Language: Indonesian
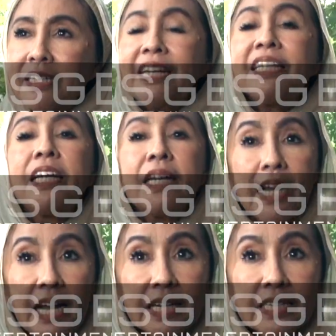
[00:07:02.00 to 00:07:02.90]
jadi
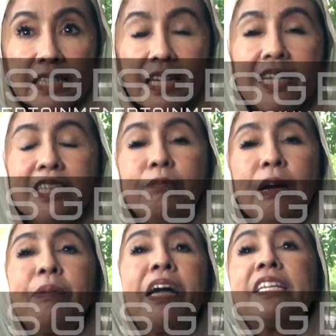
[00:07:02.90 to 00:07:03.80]
tenang setelah
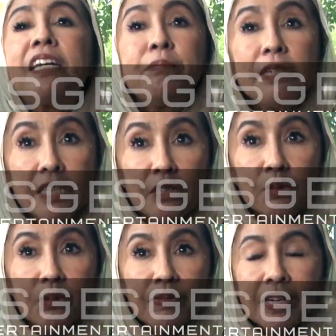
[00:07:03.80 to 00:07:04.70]
Gibran mengatakan
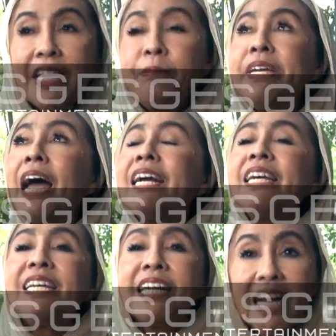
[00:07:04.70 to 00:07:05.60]
begitu. Dia
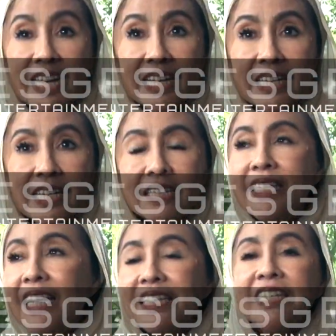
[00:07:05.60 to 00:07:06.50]
meyakinkan,
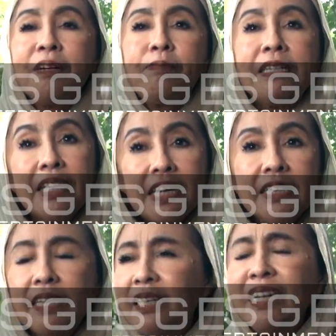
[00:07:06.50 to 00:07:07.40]
tenang saja Pak, saya ada di
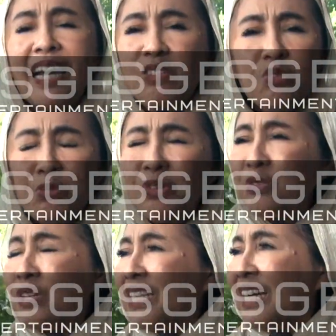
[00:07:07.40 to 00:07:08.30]
sini. Gila, menurut
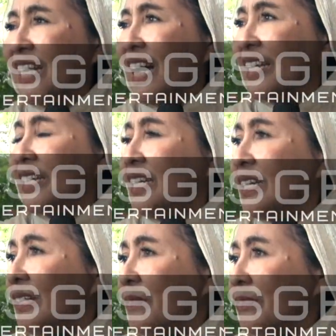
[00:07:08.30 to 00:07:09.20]
gue sih kata-kata ini
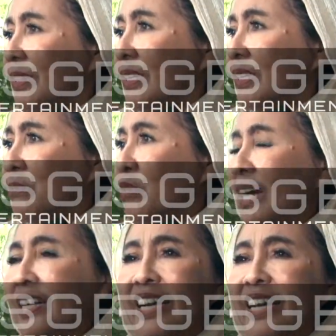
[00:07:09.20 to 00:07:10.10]

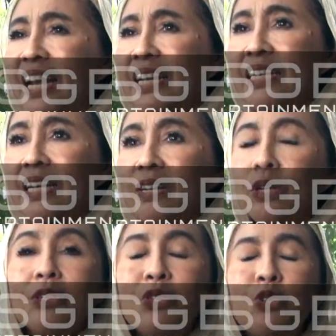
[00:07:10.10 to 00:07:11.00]
bukan keren lagi ya.
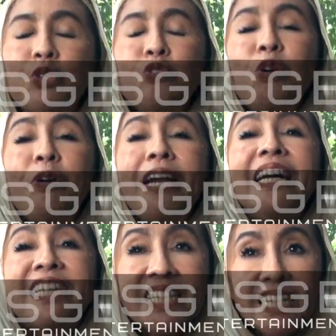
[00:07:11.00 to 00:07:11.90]
Gue juga mau
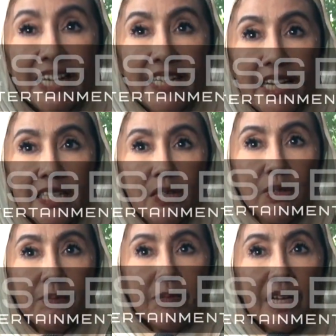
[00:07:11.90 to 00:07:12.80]
nangis ngelihatnya gitu
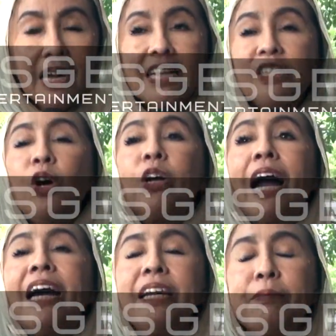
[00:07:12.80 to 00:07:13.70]
loh. Kayak seorang
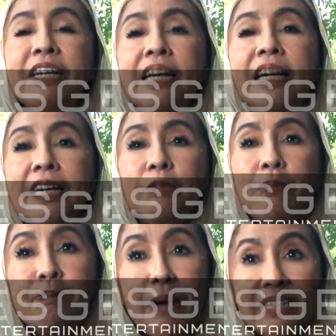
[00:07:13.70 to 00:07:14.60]
anak menenangkan
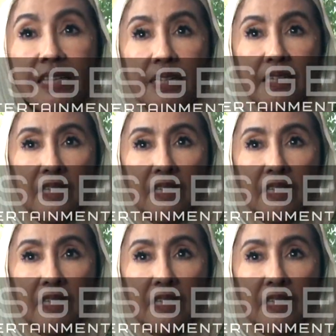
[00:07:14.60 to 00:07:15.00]
bapaknya